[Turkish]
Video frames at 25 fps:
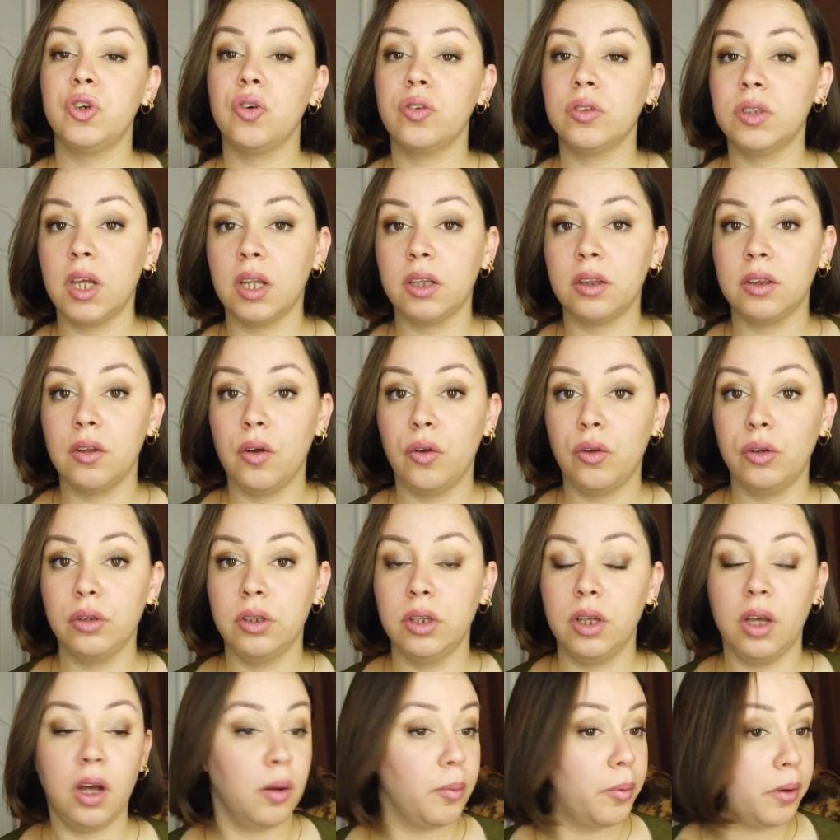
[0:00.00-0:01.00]
Çok tatlı
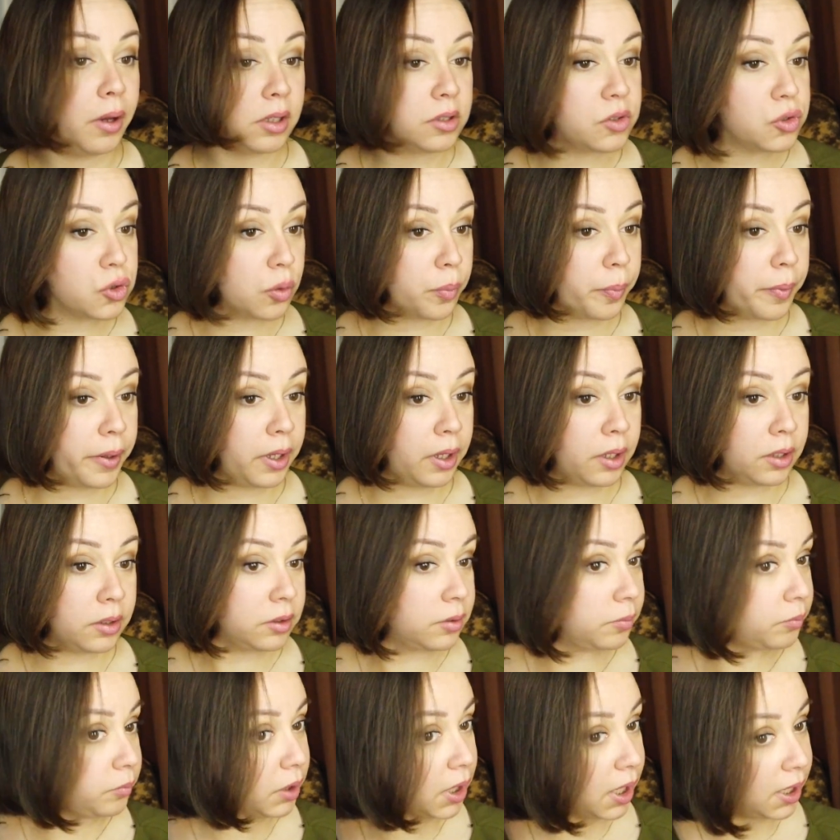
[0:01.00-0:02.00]
oldu ya. Ben çok beğendim.